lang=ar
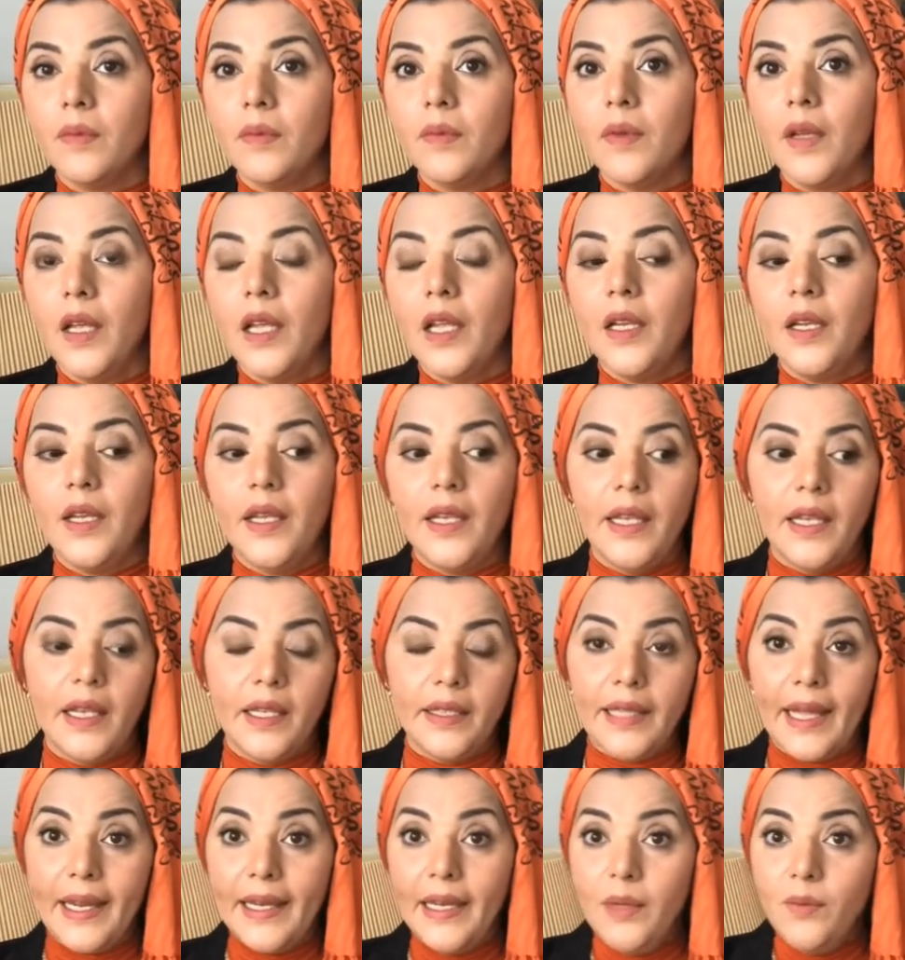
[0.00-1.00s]

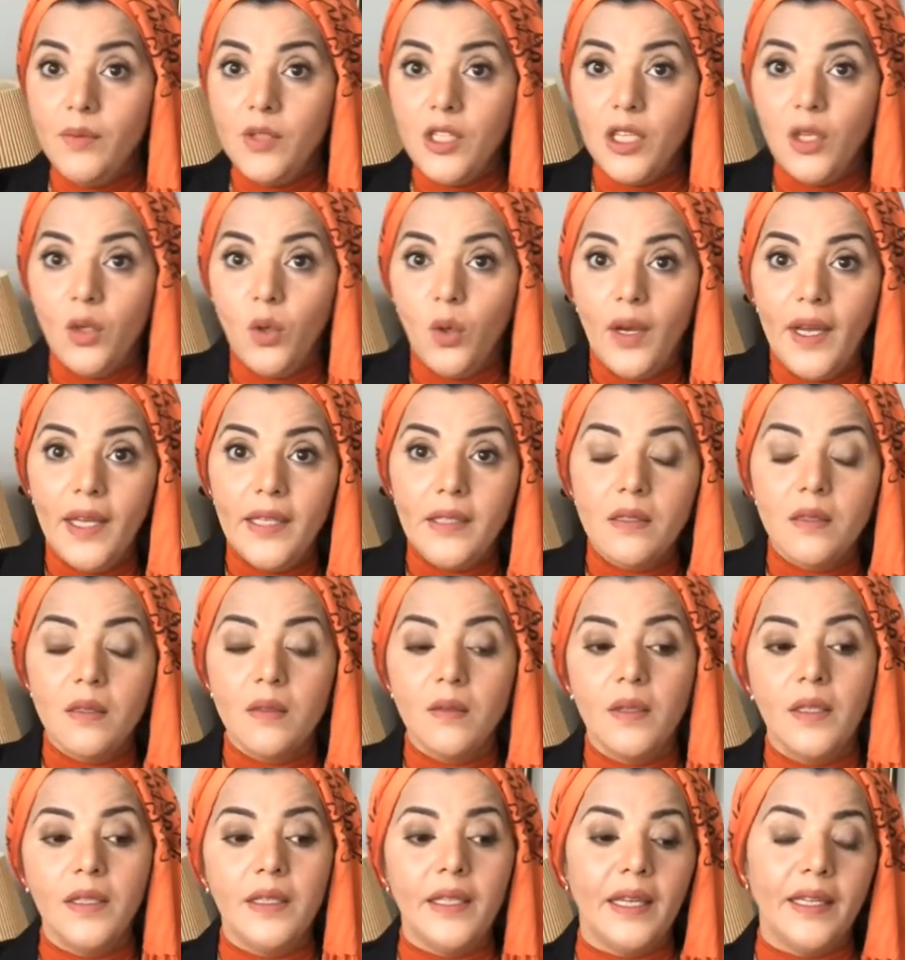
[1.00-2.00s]
اتعلمتي اللغات
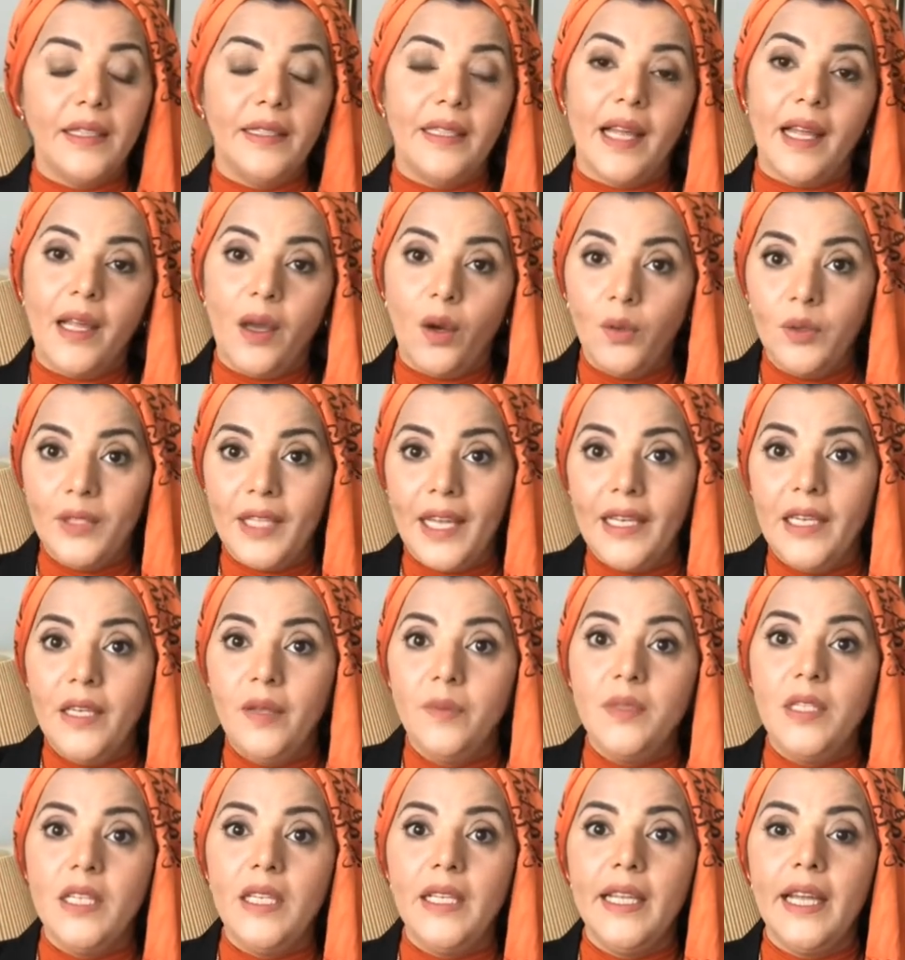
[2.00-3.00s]
او
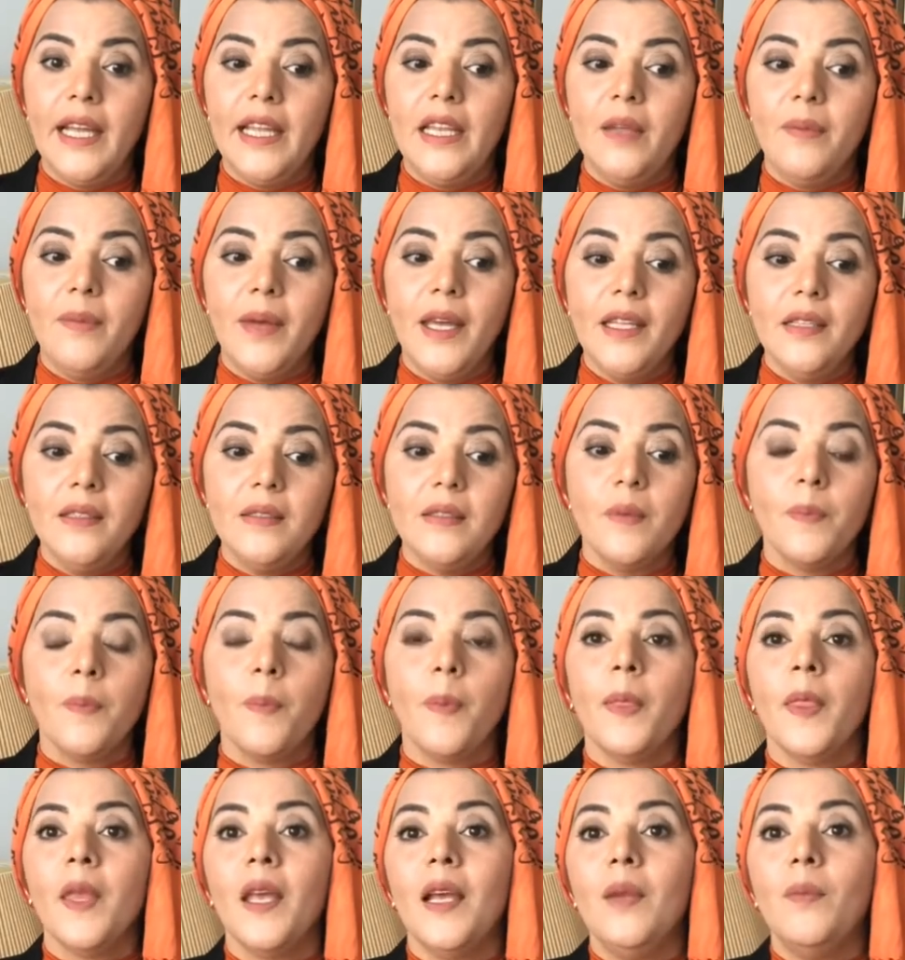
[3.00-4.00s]
اتعلمتي الكلمات
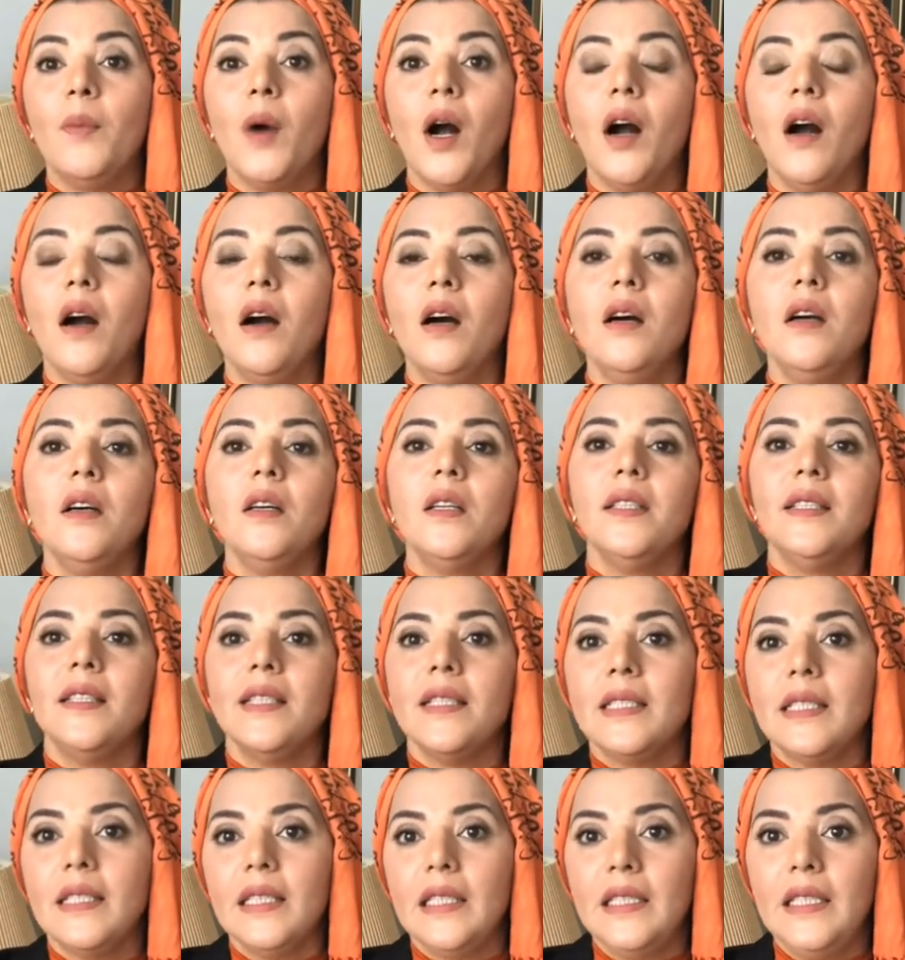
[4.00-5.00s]
مهارة
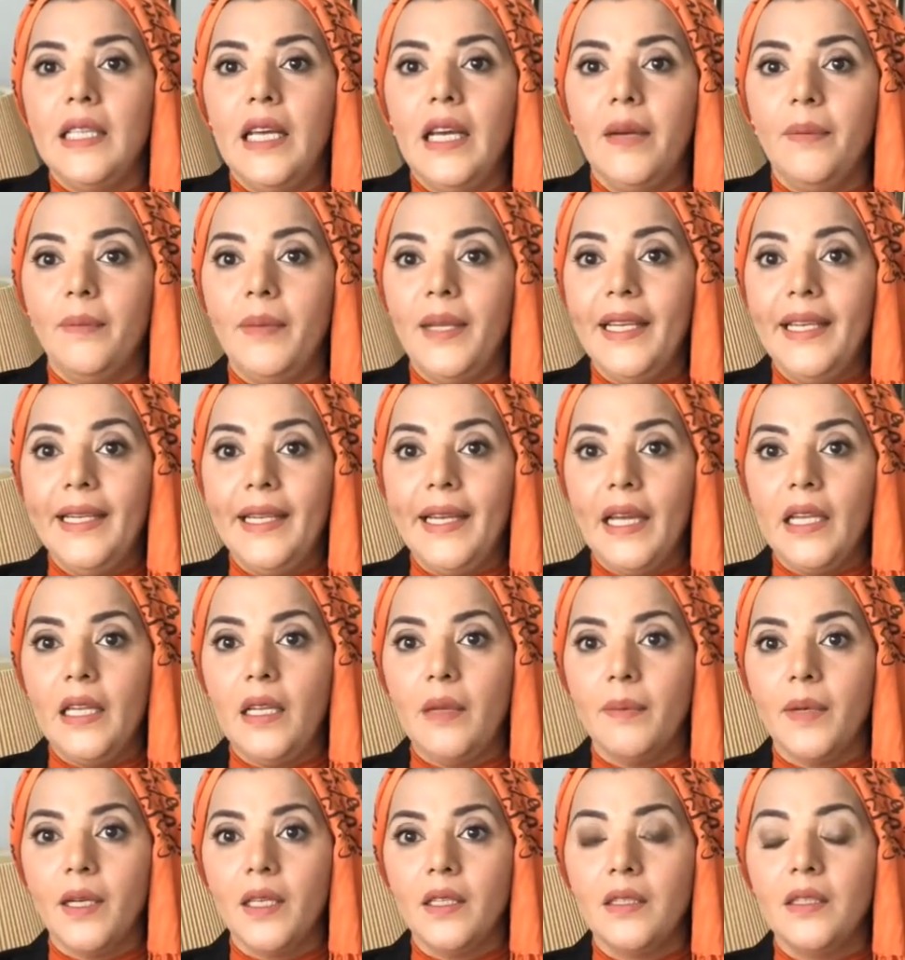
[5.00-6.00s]
استخدام
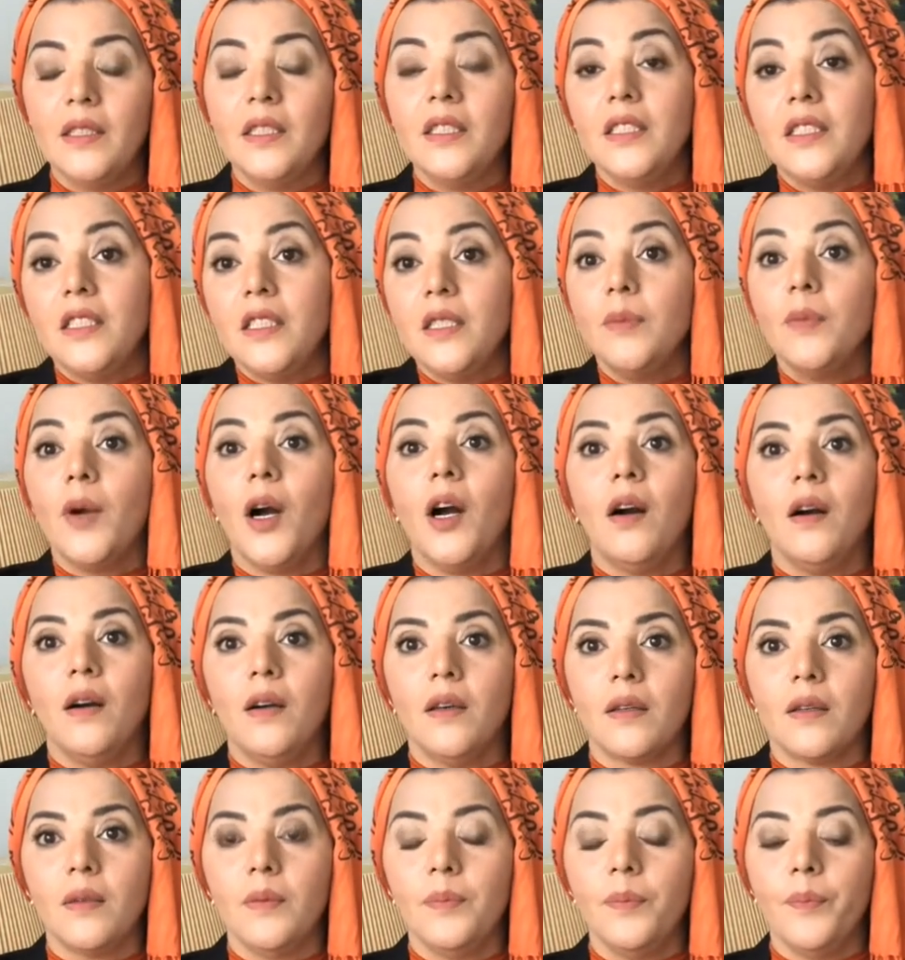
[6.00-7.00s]
الكلمة دي
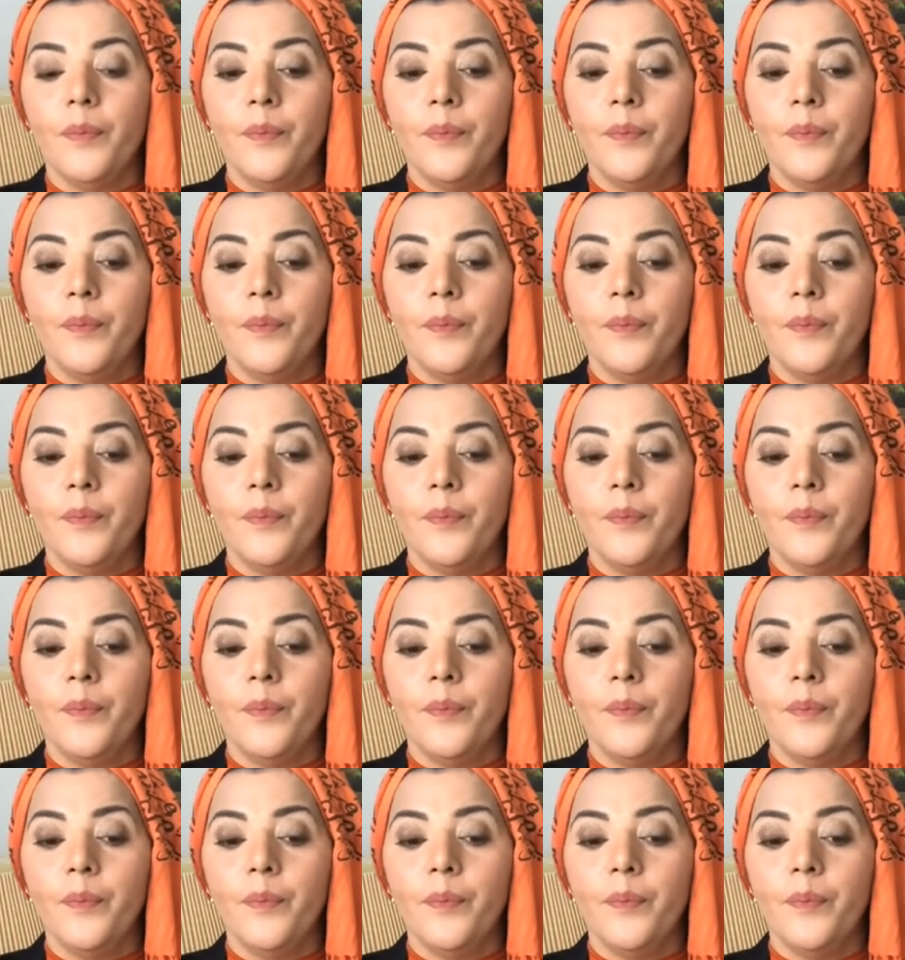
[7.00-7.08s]
مهارة